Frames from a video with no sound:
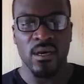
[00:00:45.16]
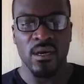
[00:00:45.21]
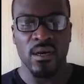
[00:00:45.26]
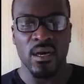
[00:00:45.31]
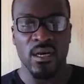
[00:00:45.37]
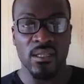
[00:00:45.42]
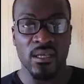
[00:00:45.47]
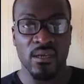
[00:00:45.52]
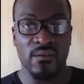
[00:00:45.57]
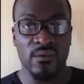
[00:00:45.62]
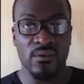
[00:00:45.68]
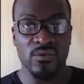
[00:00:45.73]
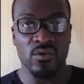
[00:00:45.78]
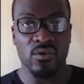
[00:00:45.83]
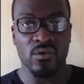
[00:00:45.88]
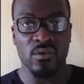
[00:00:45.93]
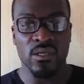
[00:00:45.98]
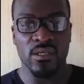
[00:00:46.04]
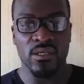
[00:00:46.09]
À travers ce
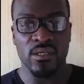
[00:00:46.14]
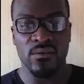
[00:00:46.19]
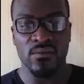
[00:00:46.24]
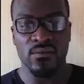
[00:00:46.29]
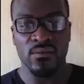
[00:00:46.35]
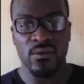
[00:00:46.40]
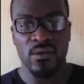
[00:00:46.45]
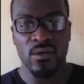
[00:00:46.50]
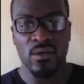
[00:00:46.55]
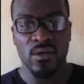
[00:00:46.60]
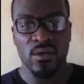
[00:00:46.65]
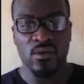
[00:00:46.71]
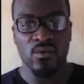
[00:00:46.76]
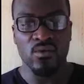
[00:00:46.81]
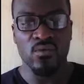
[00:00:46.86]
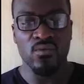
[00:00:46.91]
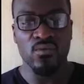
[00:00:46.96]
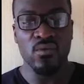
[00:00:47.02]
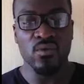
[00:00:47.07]
collectif,
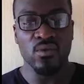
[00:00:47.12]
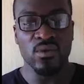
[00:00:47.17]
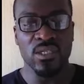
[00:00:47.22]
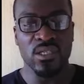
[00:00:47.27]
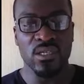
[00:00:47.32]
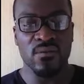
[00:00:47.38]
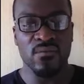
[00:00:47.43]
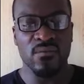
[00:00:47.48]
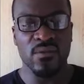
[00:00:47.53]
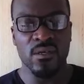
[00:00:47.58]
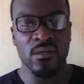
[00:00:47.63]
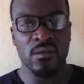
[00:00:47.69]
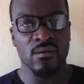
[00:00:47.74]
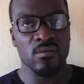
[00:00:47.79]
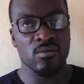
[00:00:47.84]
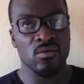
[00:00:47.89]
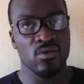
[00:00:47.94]
nous voulons signifier